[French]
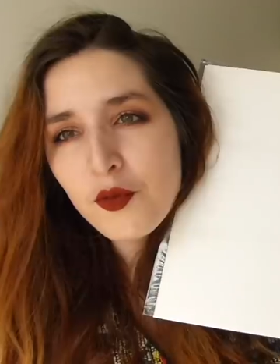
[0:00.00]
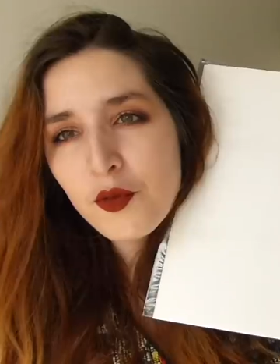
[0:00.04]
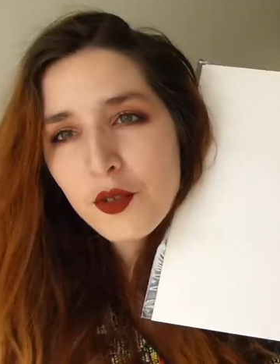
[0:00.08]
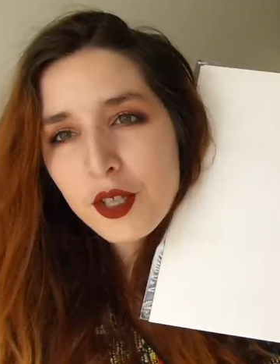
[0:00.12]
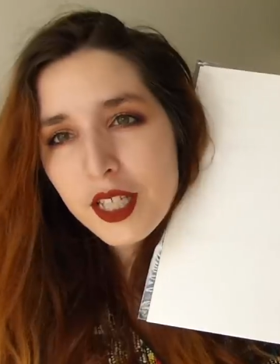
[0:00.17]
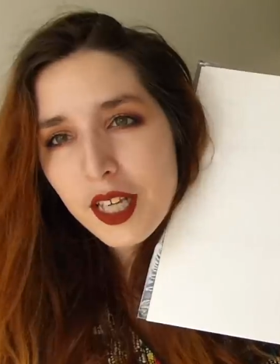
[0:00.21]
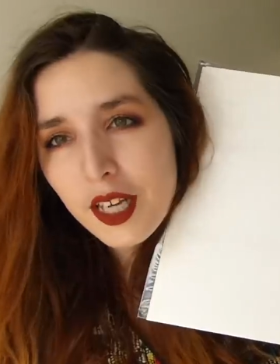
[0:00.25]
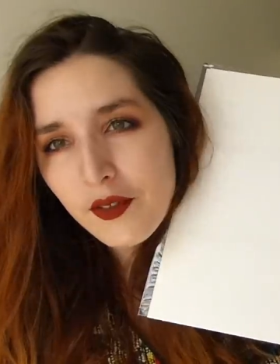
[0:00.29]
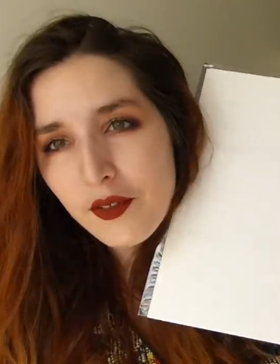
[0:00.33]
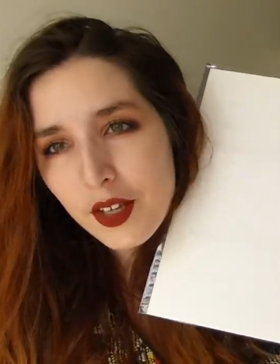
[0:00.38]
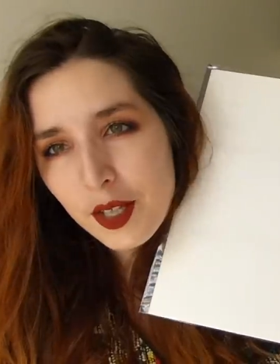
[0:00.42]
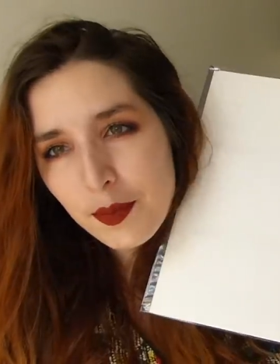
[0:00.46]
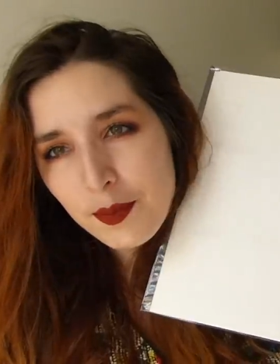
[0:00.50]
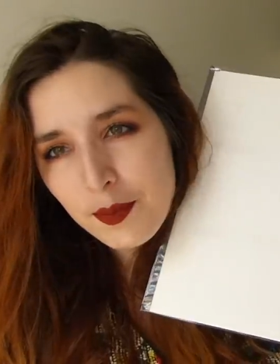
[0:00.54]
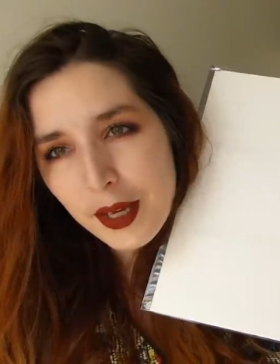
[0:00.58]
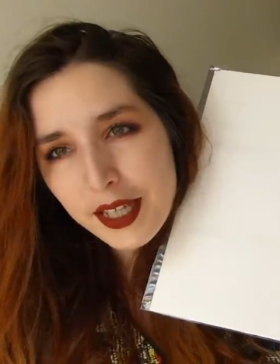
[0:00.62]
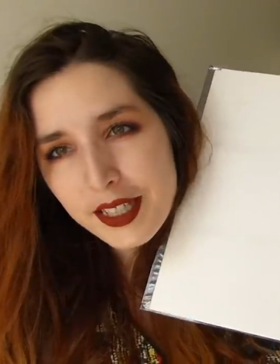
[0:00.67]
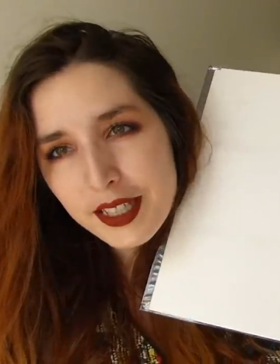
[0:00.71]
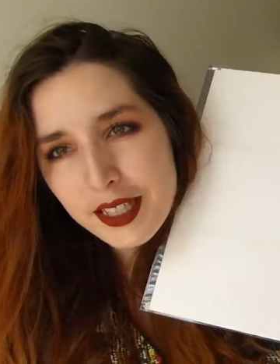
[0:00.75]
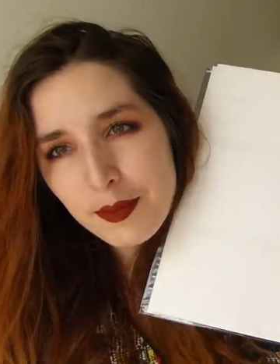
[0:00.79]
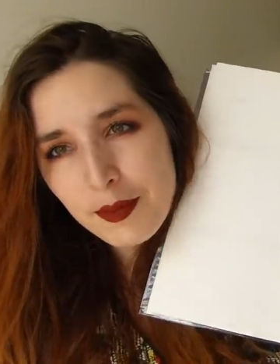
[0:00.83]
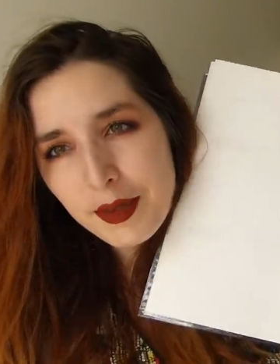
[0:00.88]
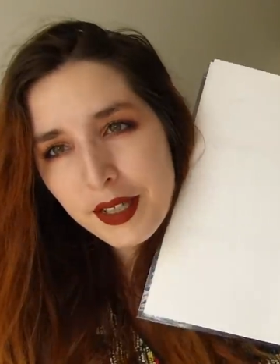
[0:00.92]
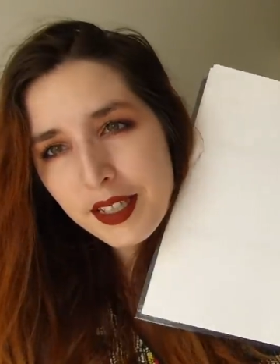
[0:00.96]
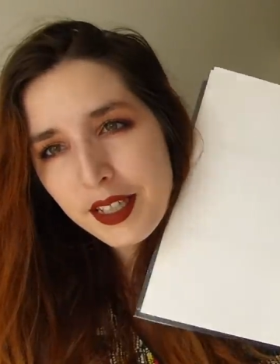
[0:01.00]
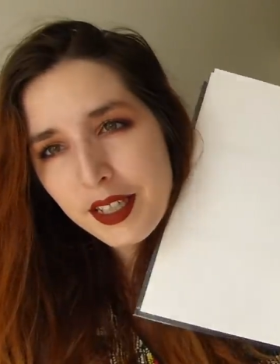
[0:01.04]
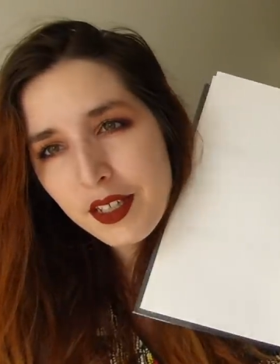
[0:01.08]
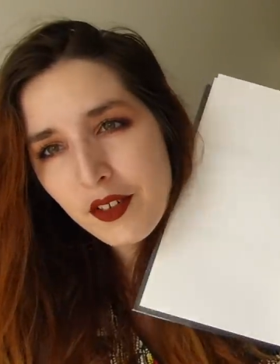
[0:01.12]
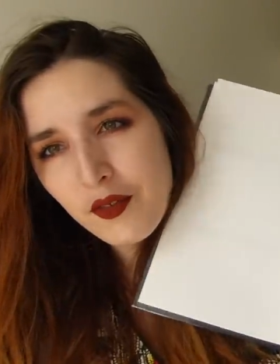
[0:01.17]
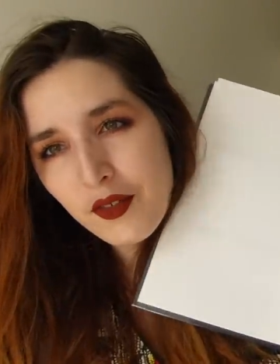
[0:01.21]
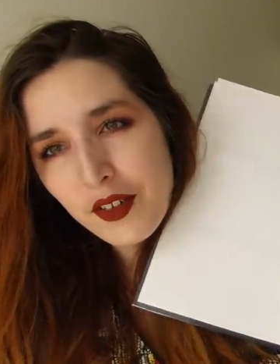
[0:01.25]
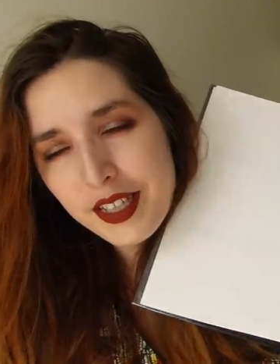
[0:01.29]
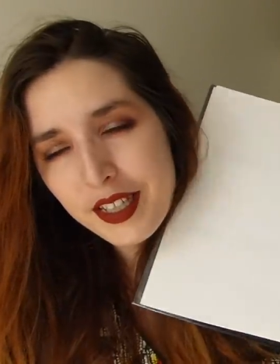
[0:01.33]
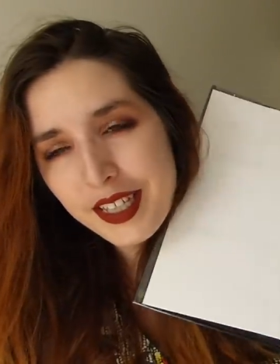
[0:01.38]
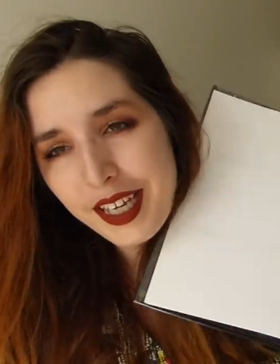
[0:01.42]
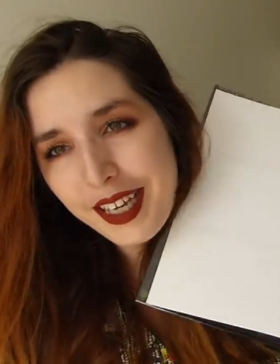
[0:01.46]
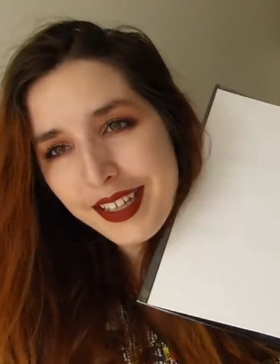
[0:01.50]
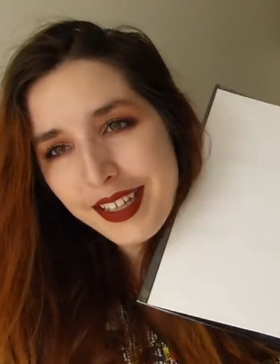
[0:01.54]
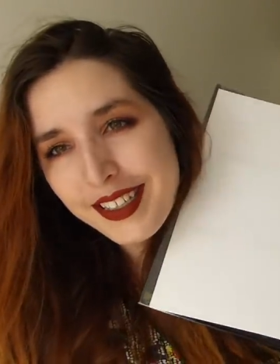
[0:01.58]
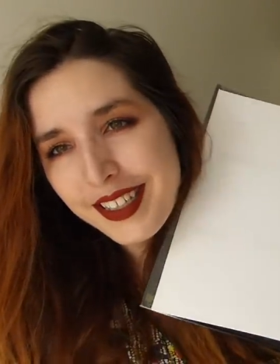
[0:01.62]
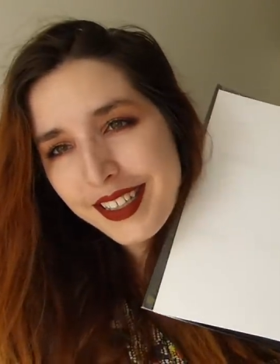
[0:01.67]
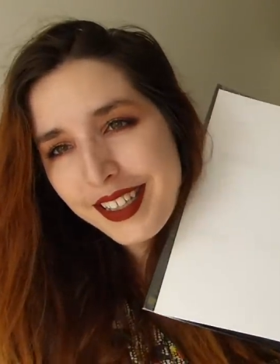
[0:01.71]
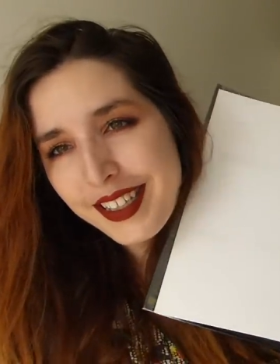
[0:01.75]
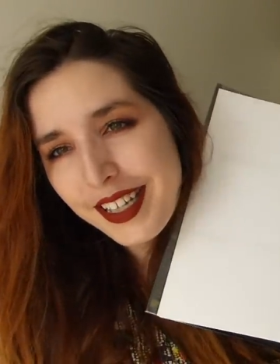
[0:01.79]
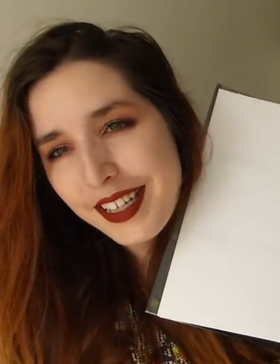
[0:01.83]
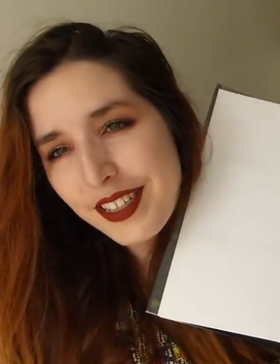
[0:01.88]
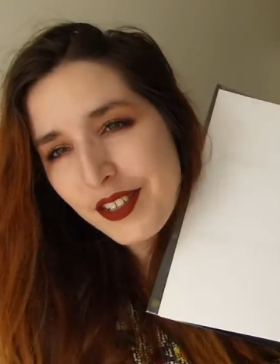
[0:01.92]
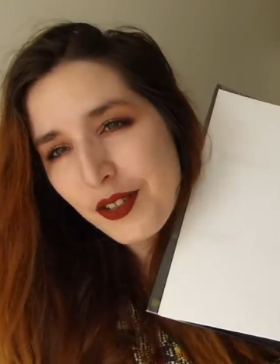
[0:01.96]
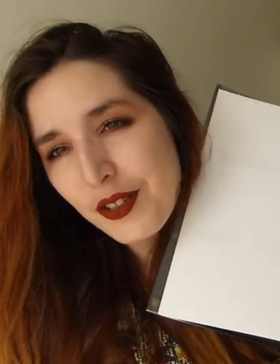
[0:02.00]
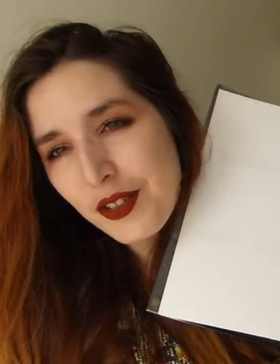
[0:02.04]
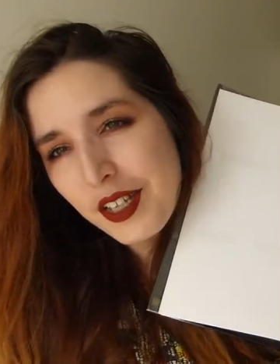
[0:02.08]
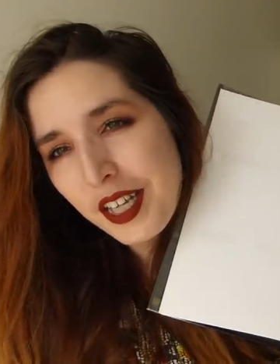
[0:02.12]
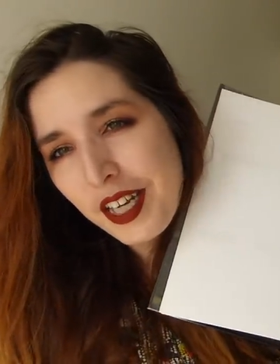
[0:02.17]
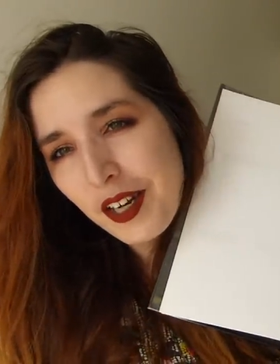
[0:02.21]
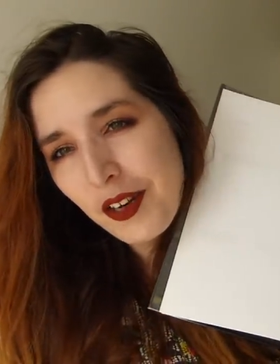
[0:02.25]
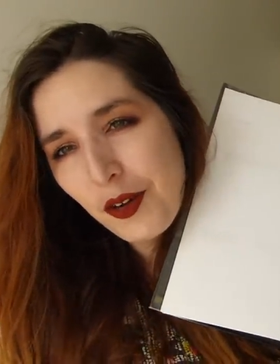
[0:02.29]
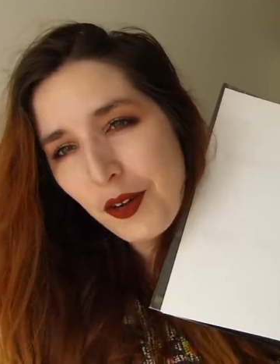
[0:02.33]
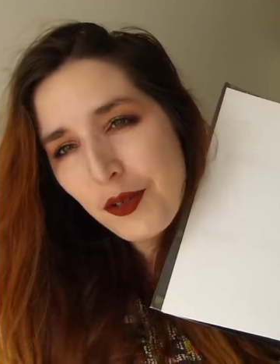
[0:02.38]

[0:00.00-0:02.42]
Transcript: Vous avez une partie BD on va dire assez traditionnelle,